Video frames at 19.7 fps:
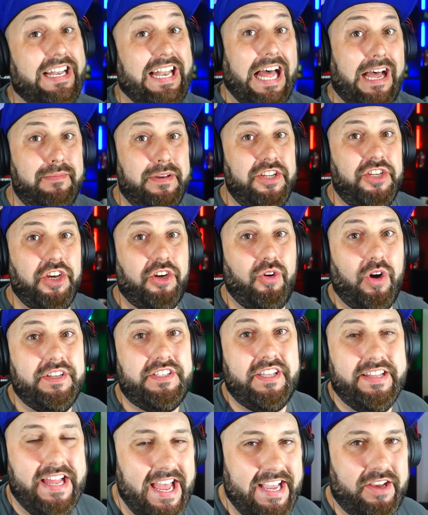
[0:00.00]
lá me indicou
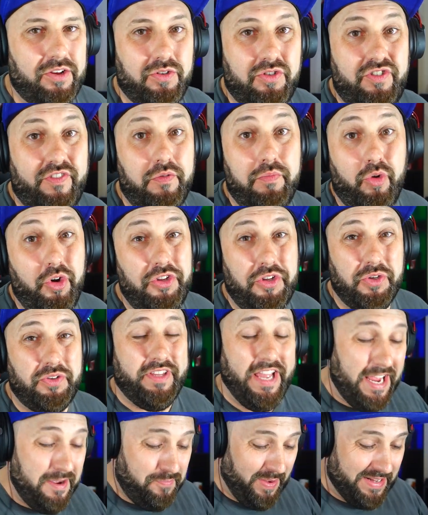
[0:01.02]
esse deck Eu não tive muito
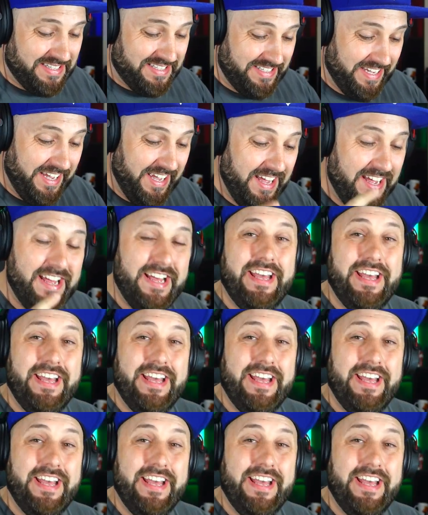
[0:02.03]
tempo assim